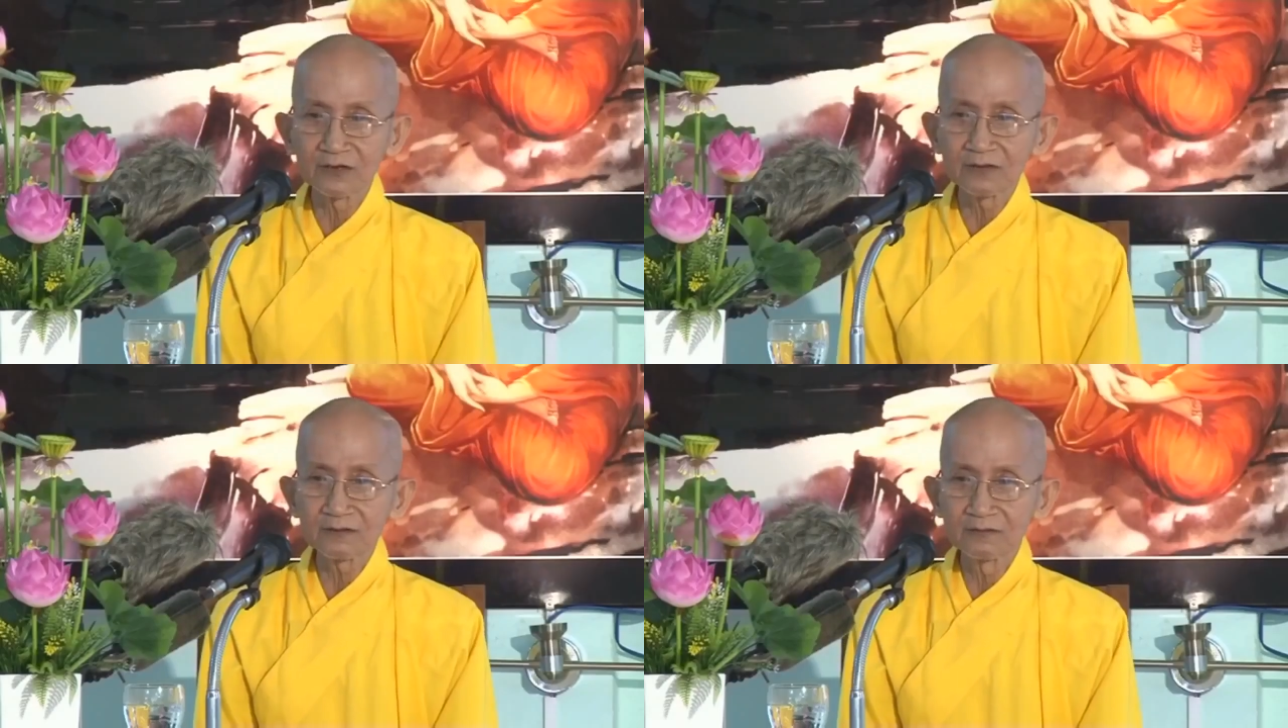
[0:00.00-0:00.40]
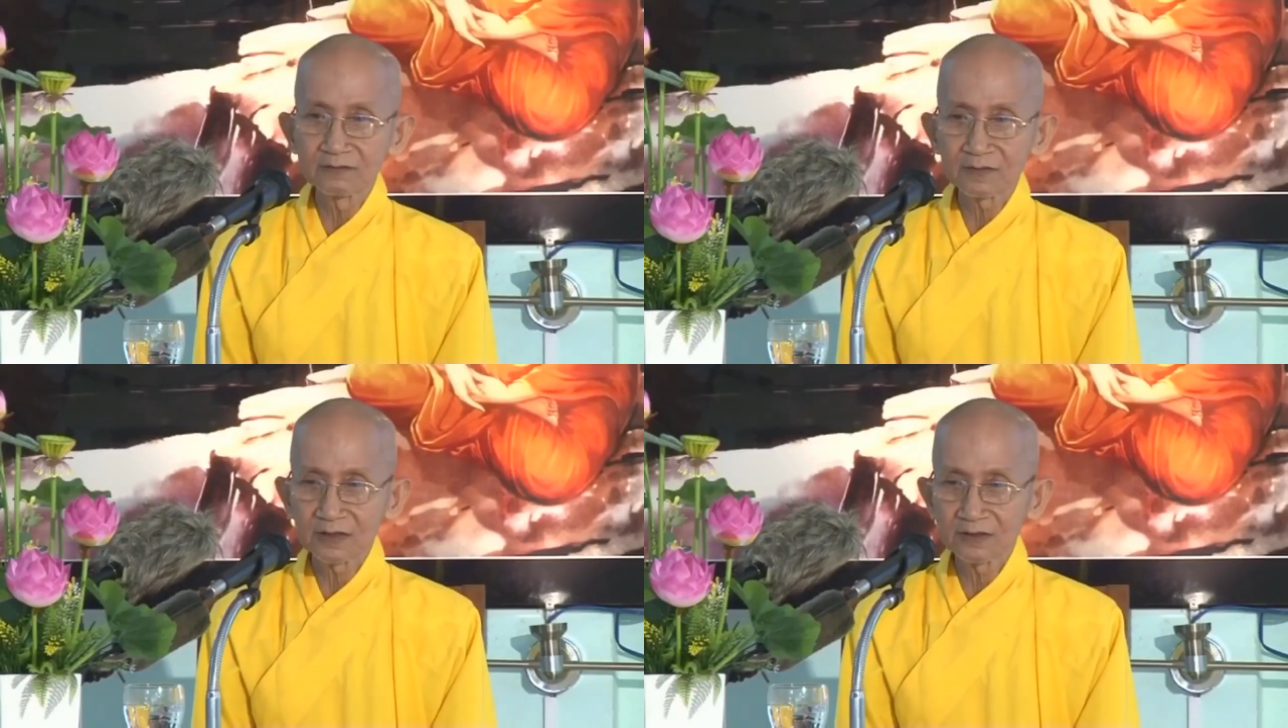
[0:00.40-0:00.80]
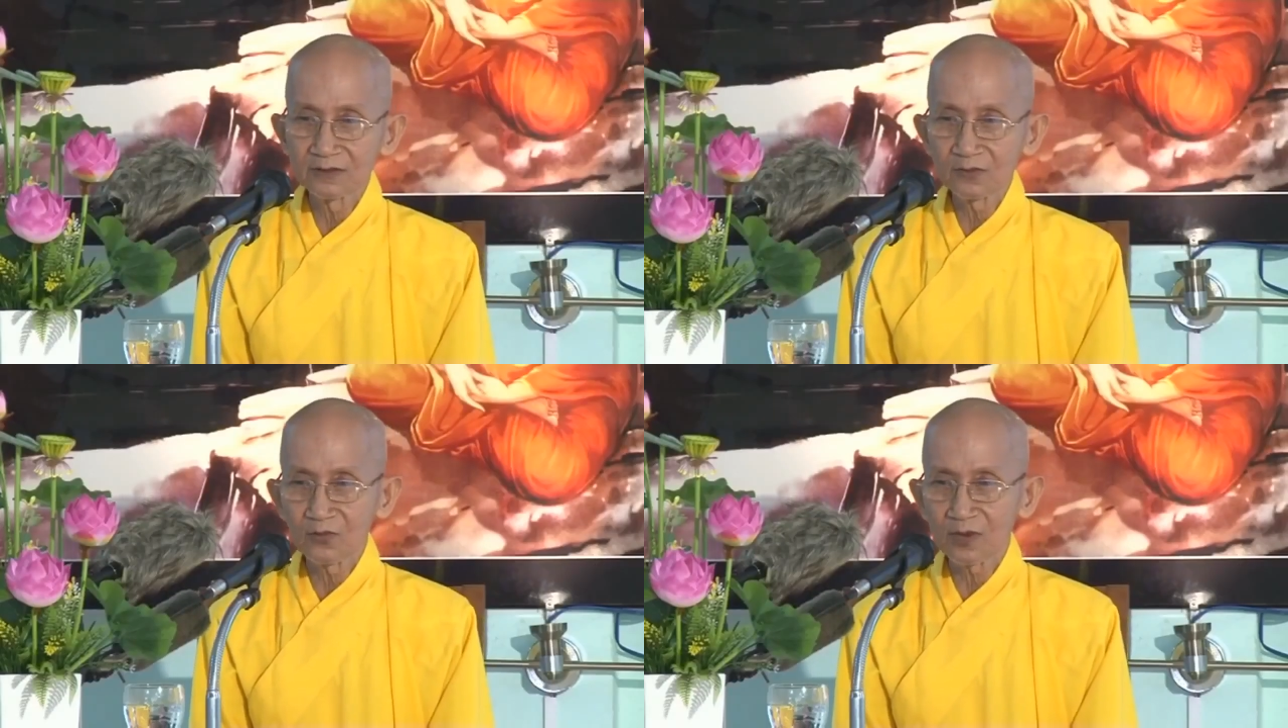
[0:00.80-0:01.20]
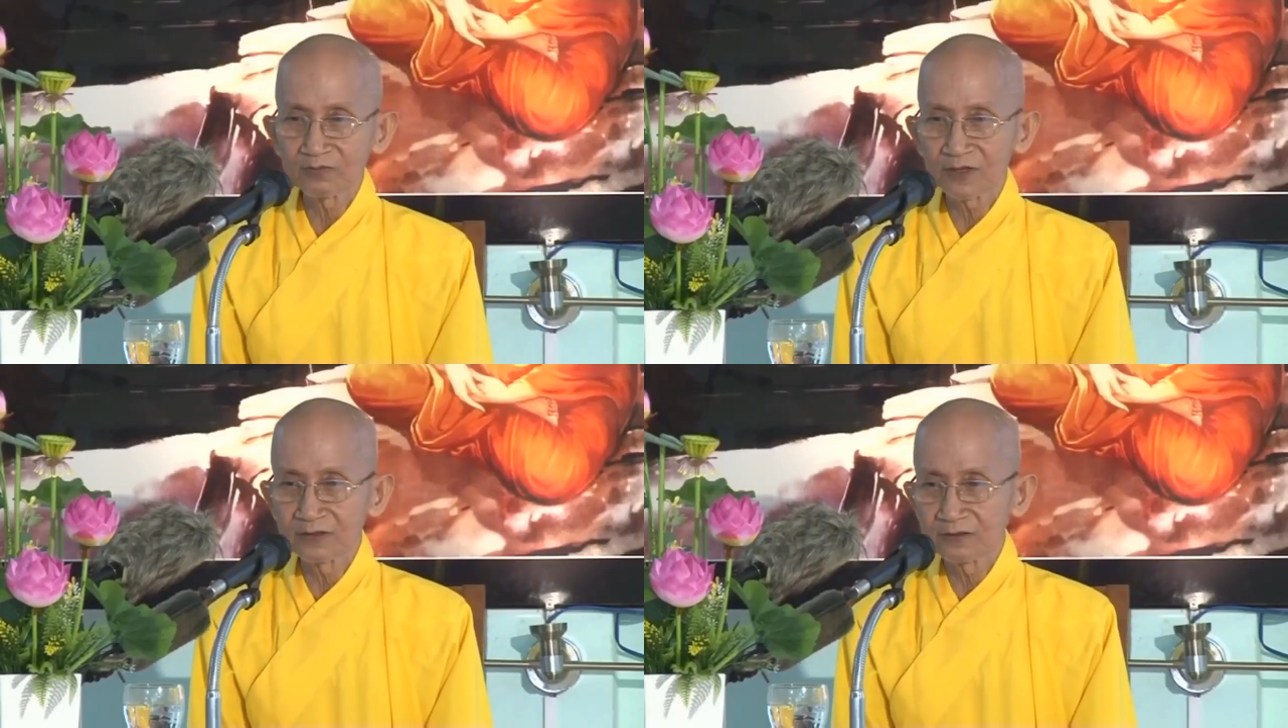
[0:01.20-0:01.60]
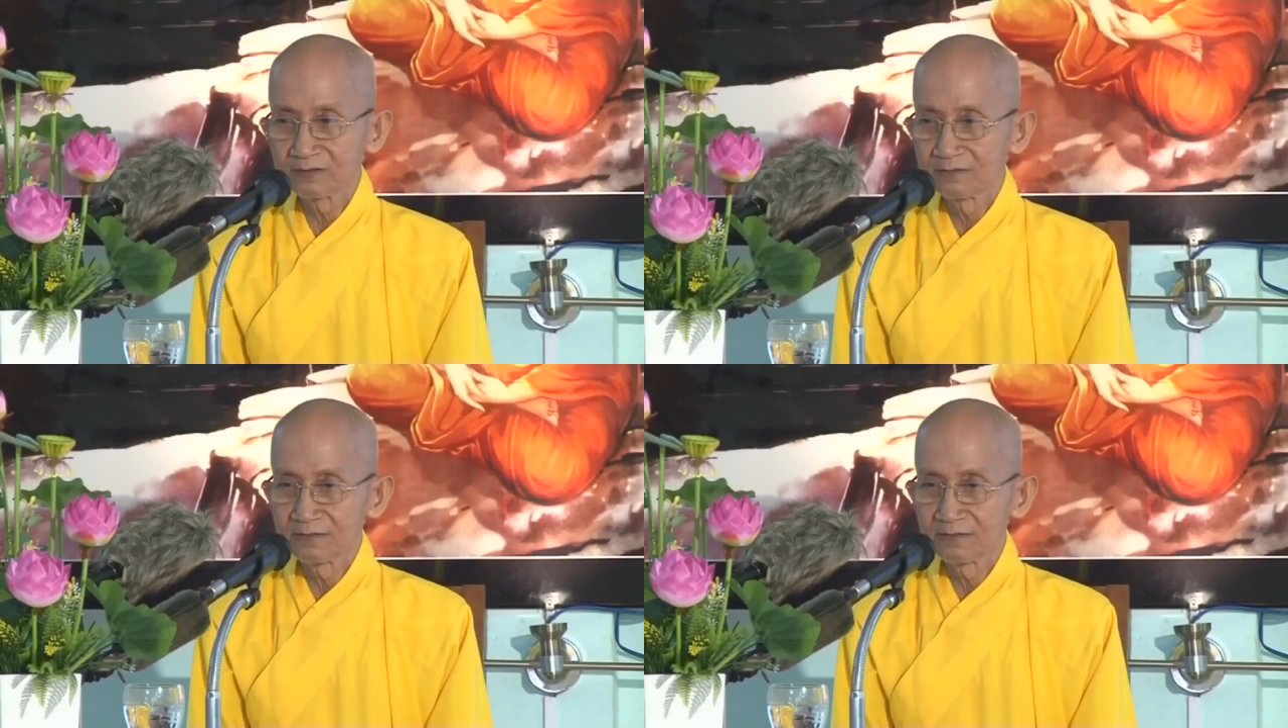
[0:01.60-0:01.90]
lão tử ảnh hưởng của khổng tử